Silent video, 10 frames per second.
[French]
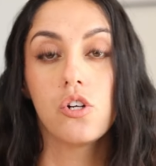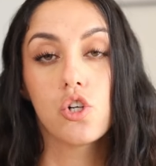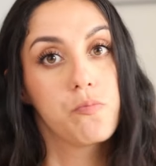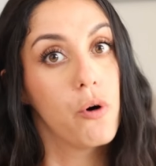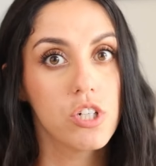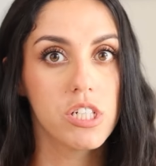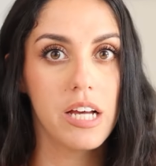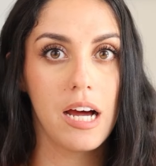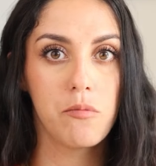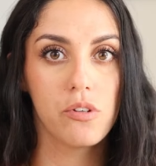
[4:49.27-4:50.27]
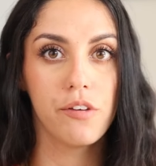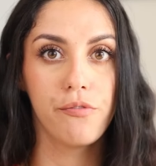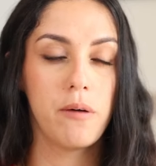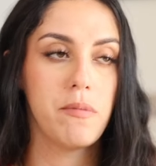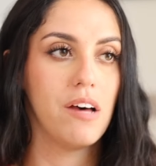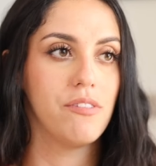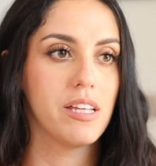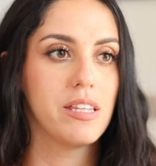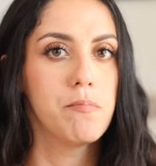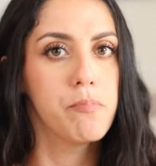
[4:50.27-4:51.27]
je prends généralement des femmes
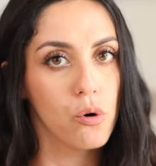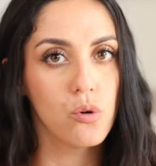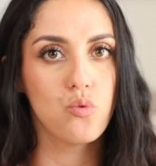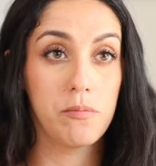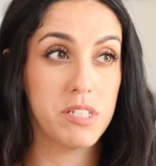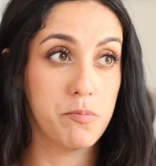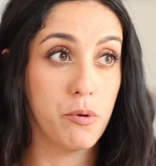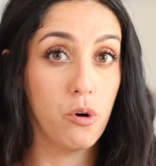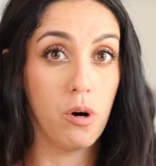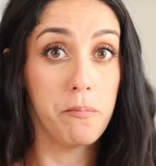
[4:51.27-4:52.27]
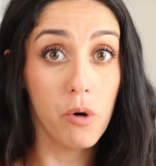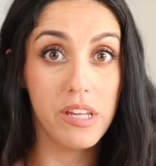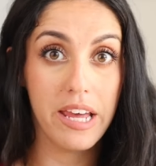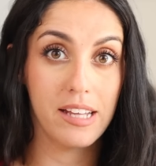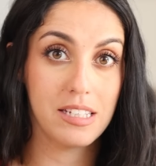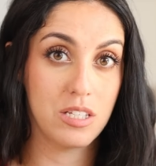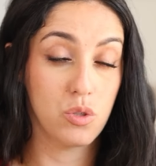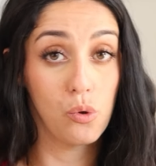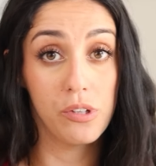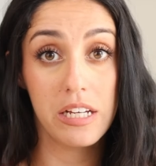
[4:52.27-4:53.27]
avec des poses un petit peu modernes, qui
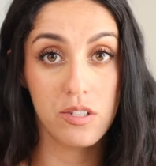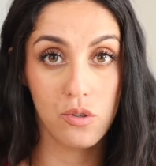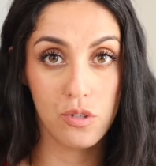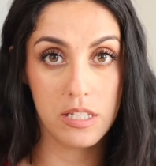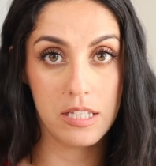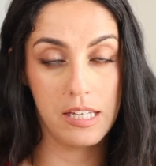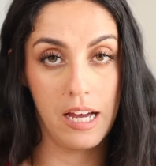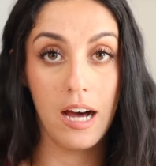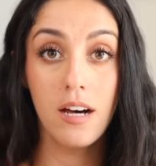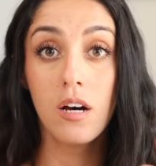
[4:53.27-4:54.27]
sont audacieuses, etc.